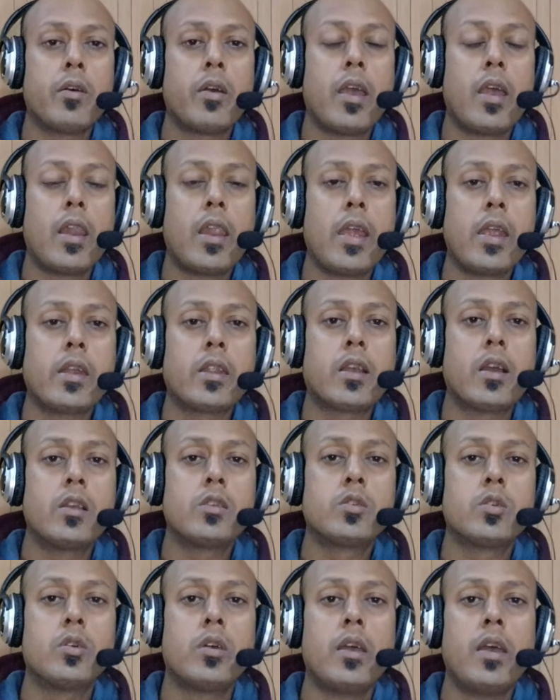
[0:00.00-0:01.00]
हेलाइट का
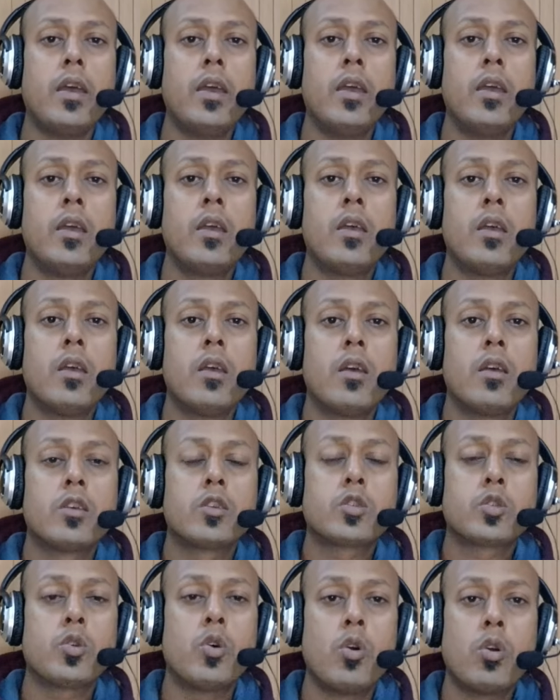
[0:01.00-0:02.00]
जो है
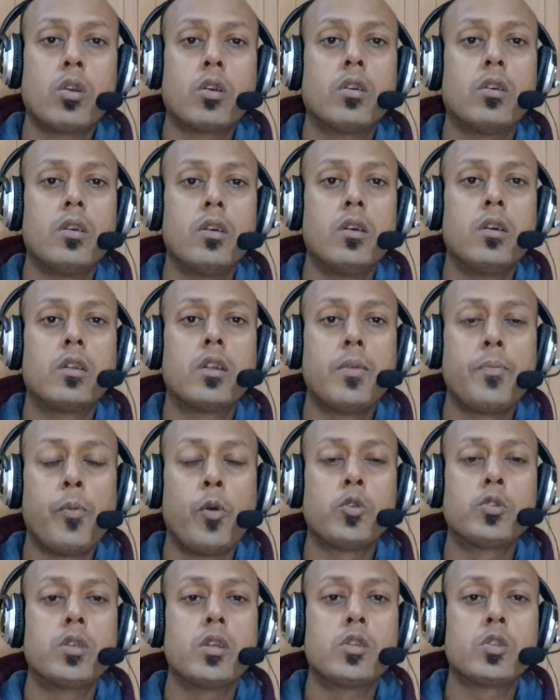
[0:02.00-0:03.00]
स्टॉक
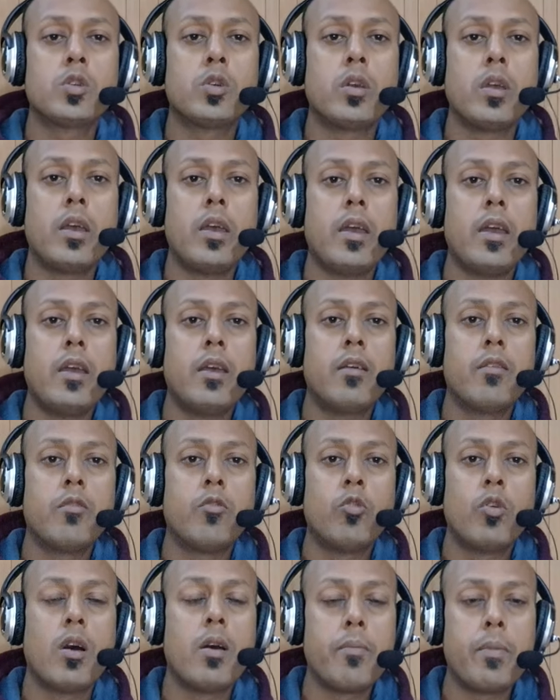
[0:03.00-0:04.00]
डिपॉजिट जो है
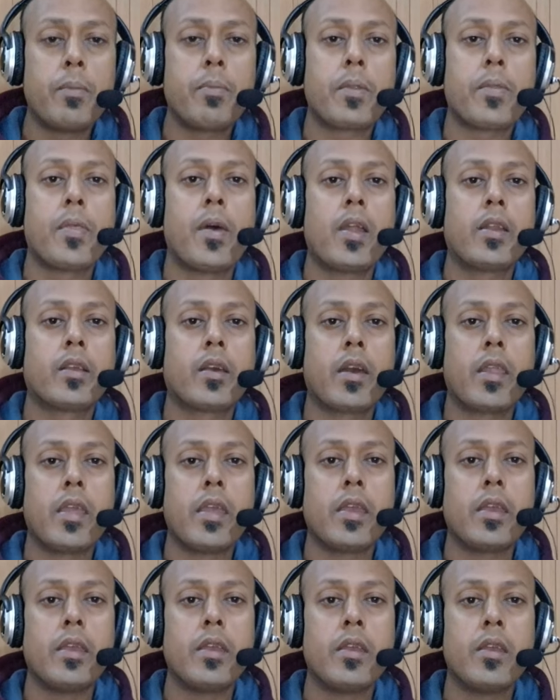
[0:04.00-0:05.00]
वो हमें प्रदान
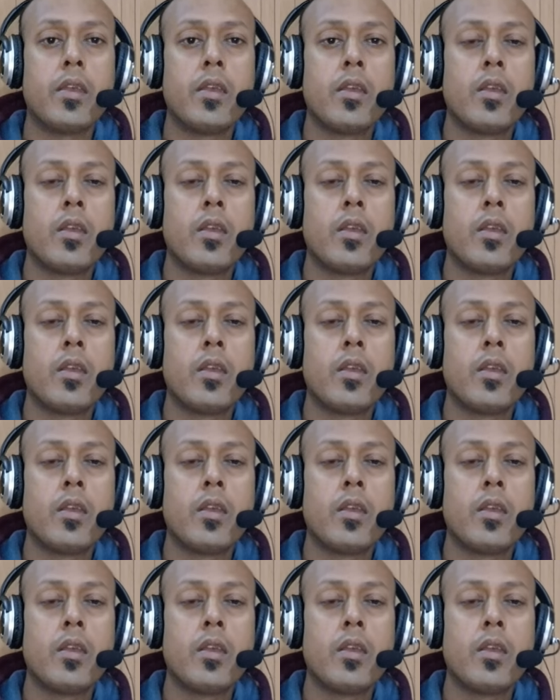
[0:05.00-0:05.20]
करेगी